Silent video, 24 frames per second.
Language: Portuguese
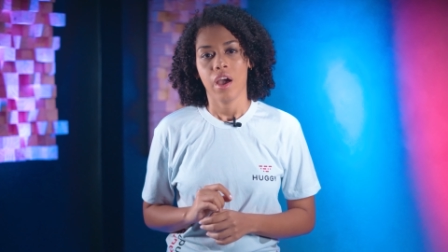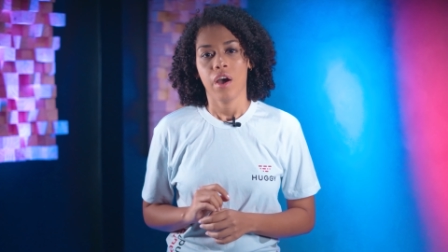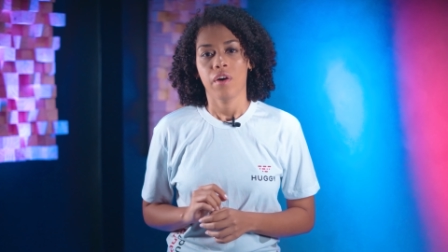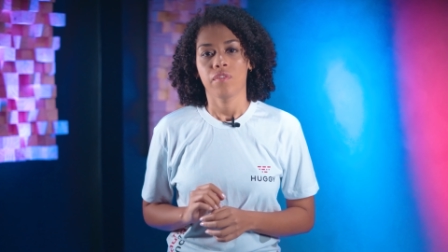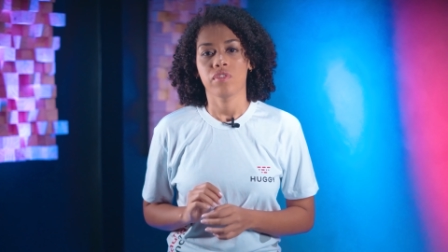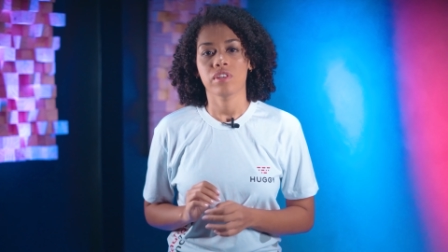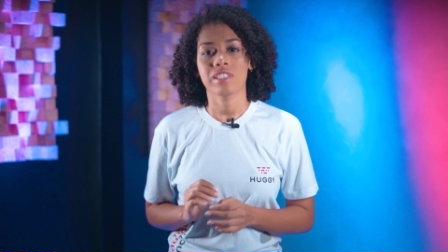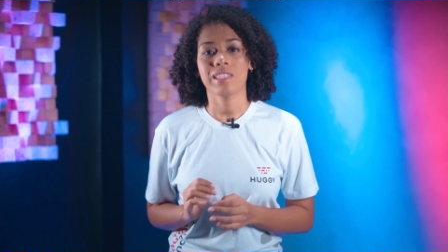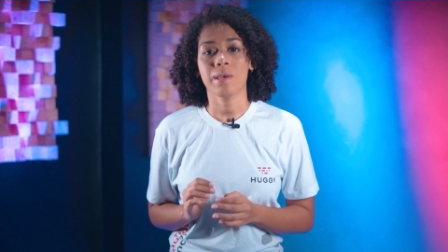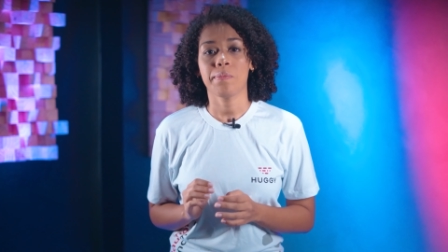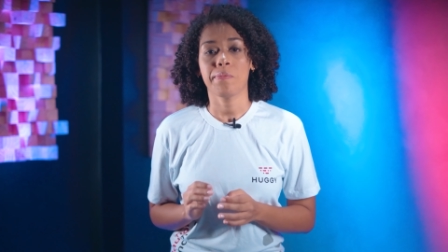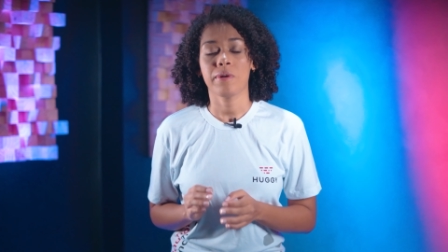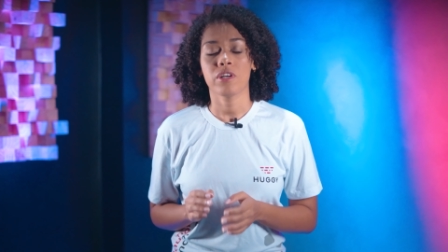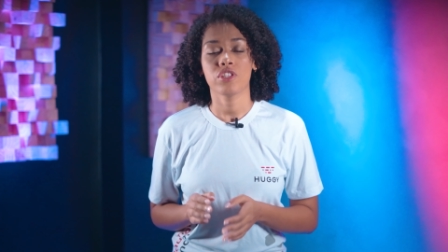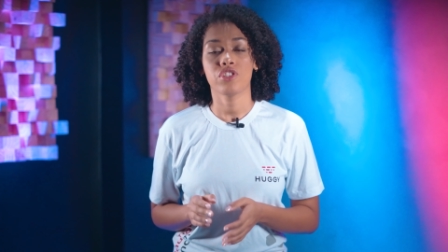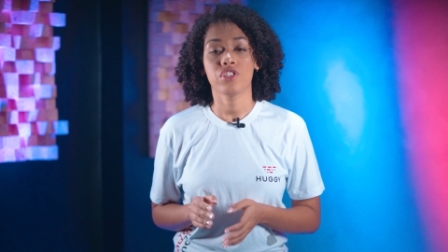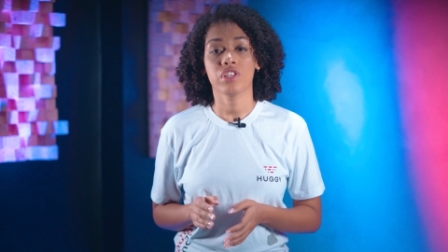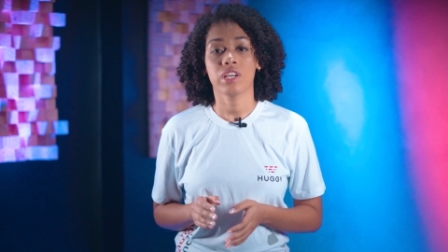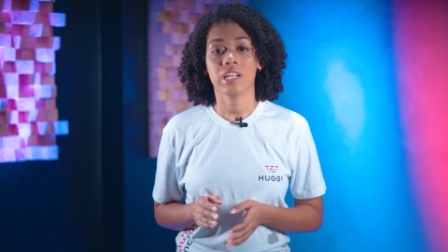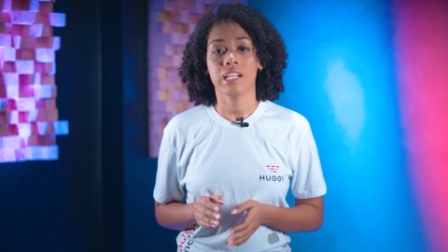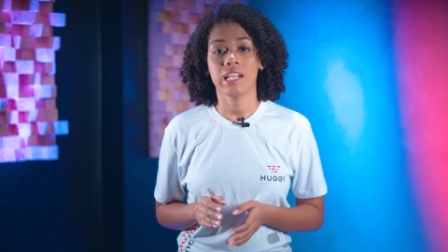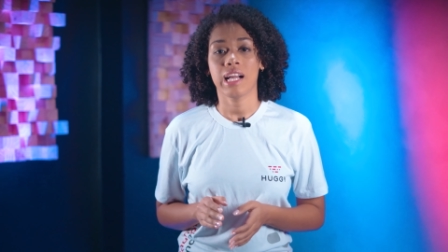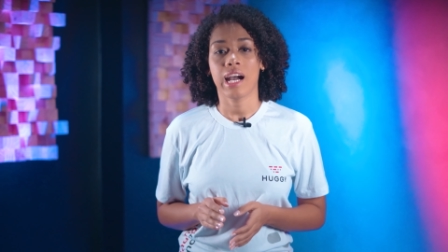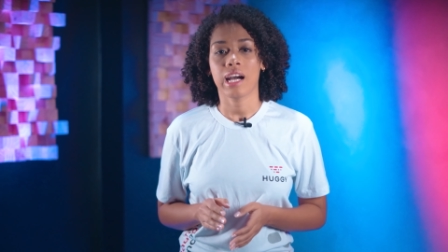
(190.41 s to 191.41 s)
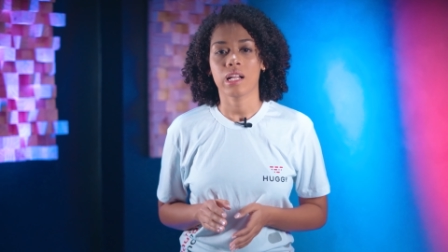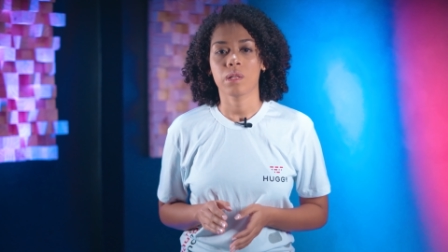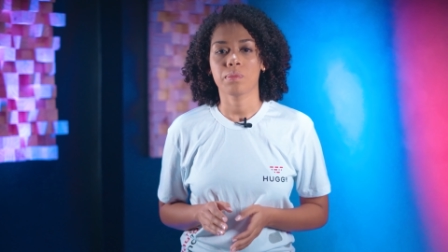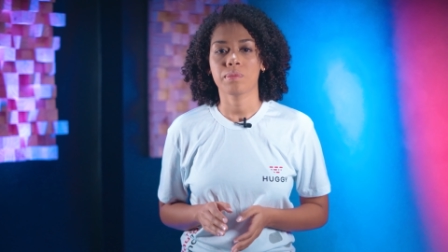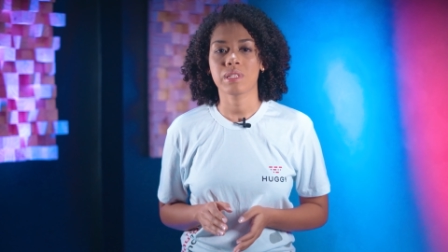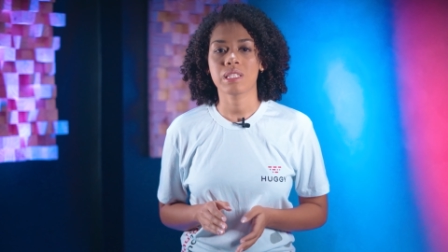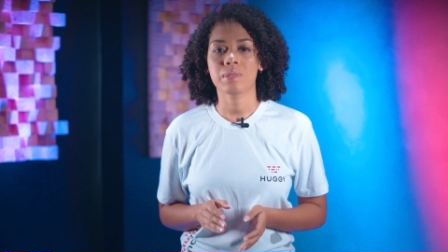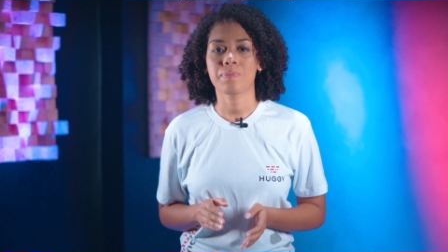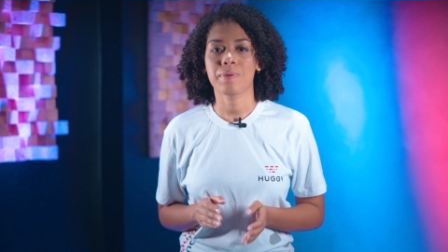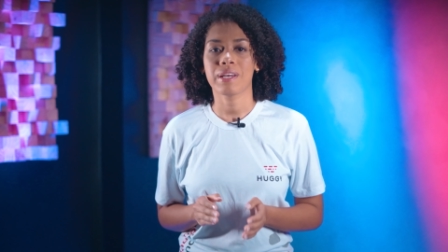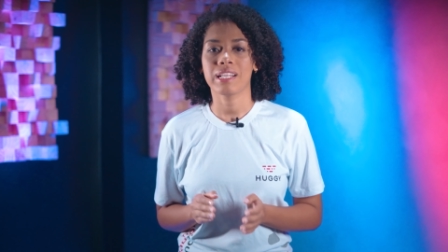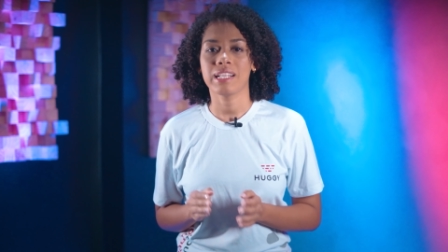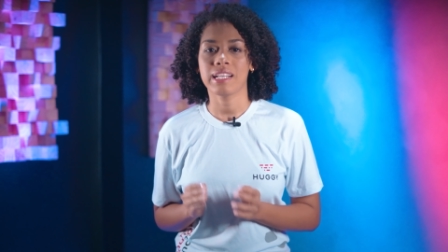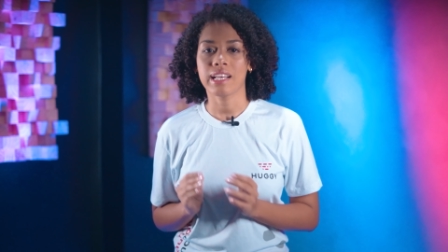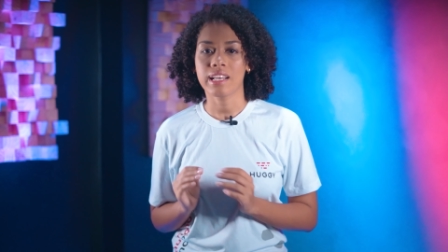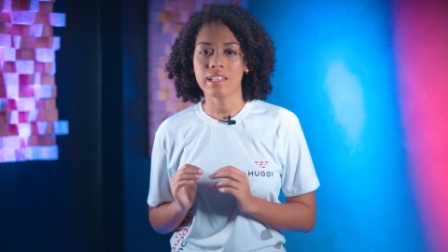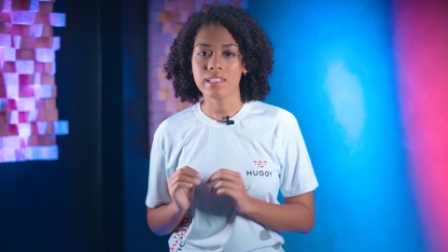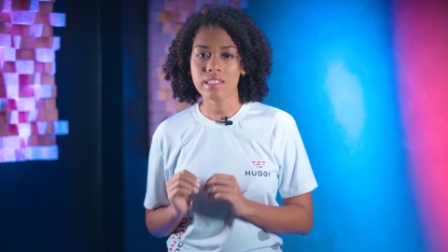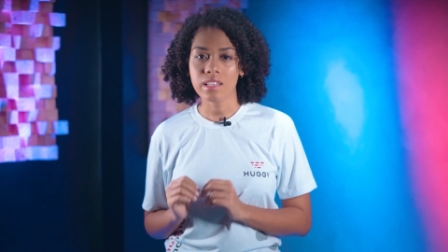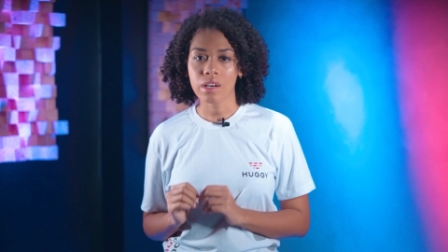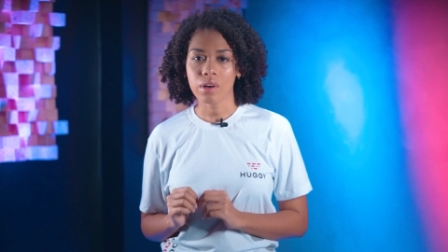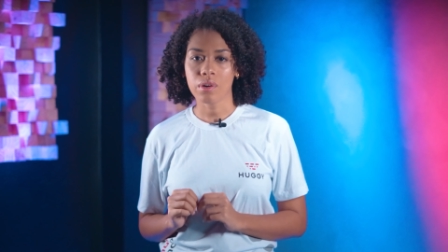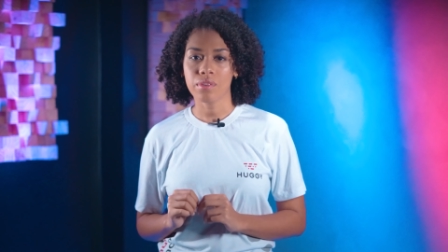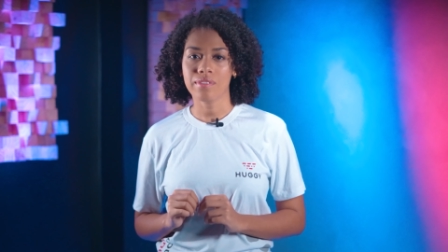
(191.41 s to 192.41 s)
Você pode criar uma
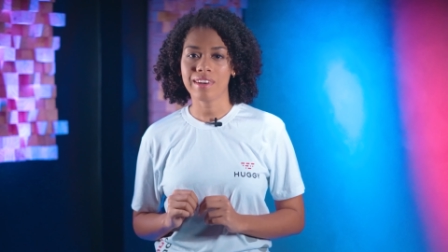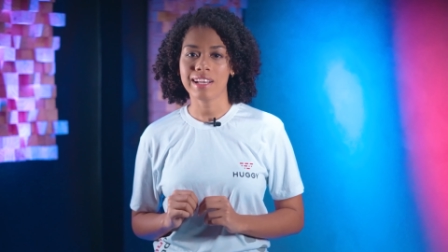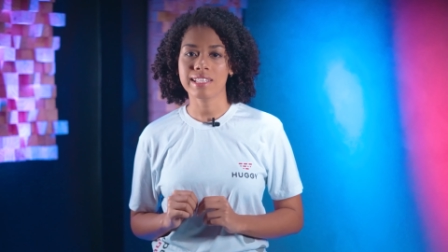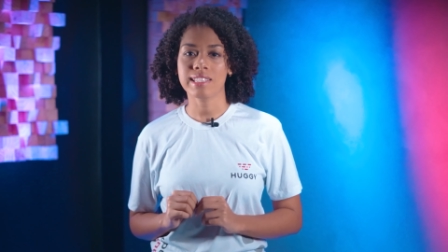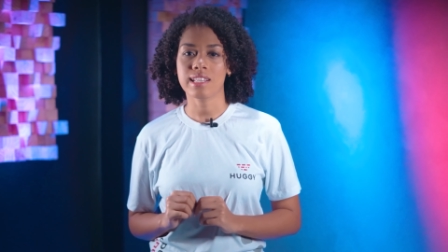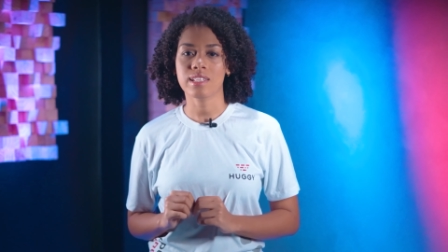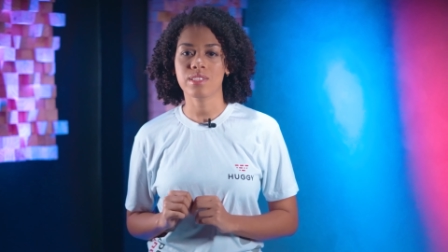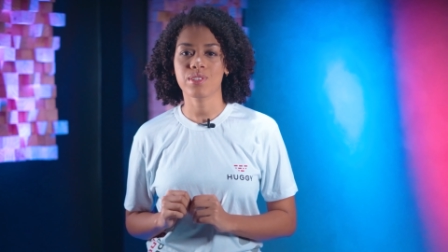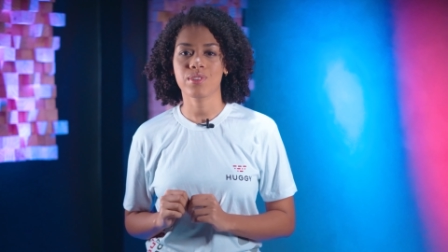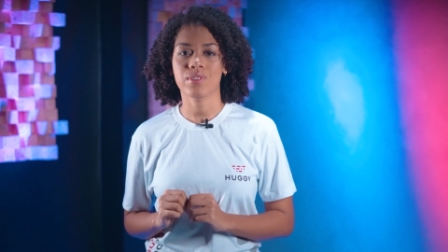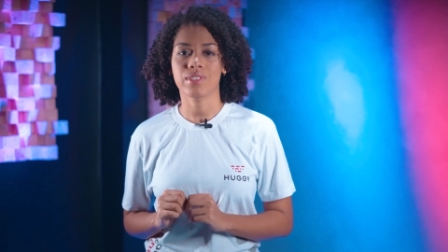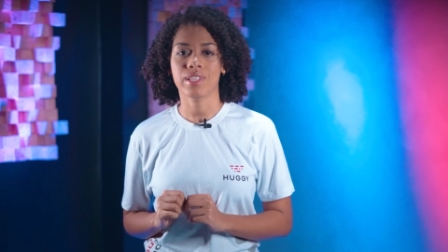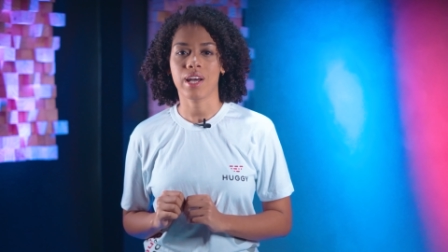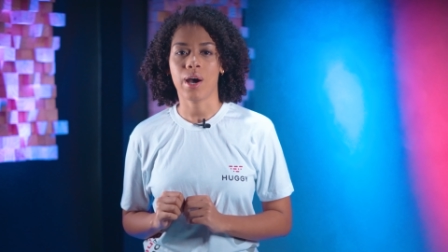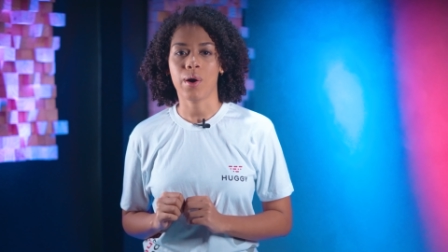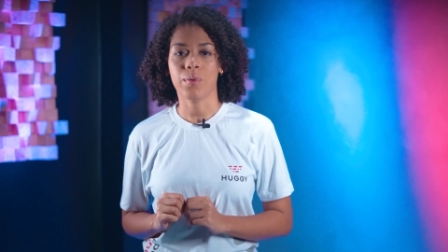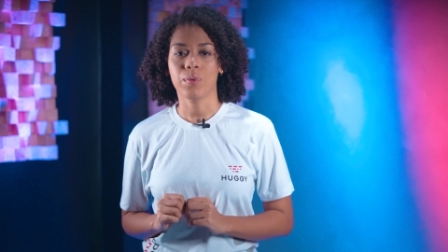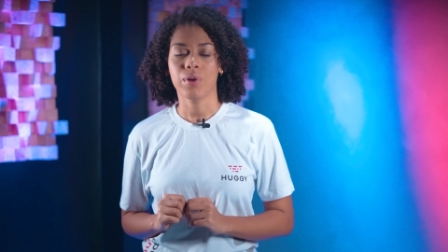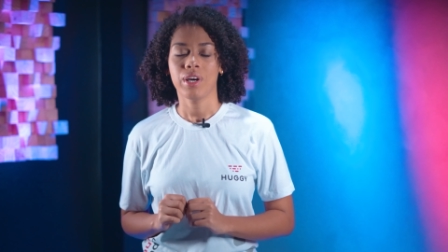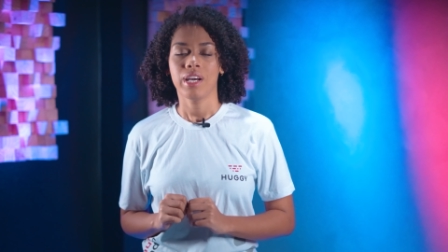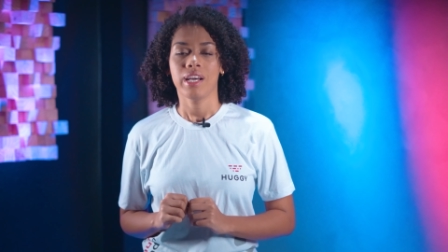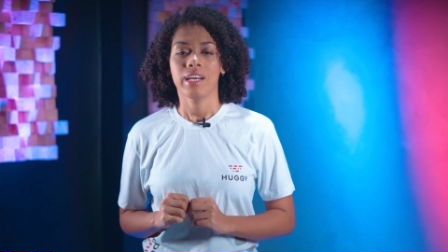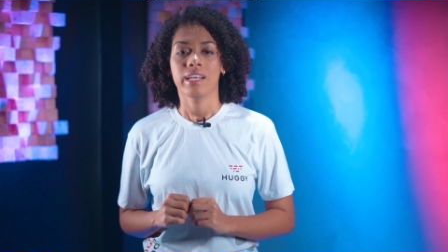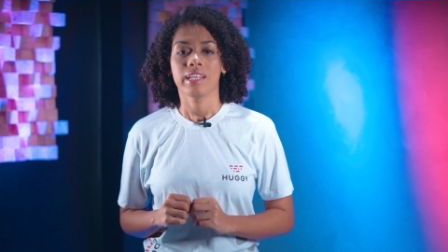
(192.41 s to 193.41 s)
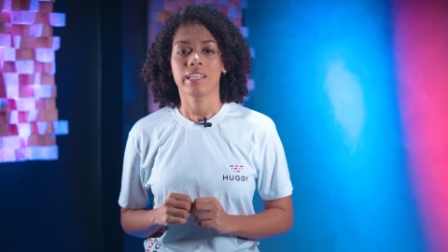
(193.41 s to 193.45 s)
experiência conversacional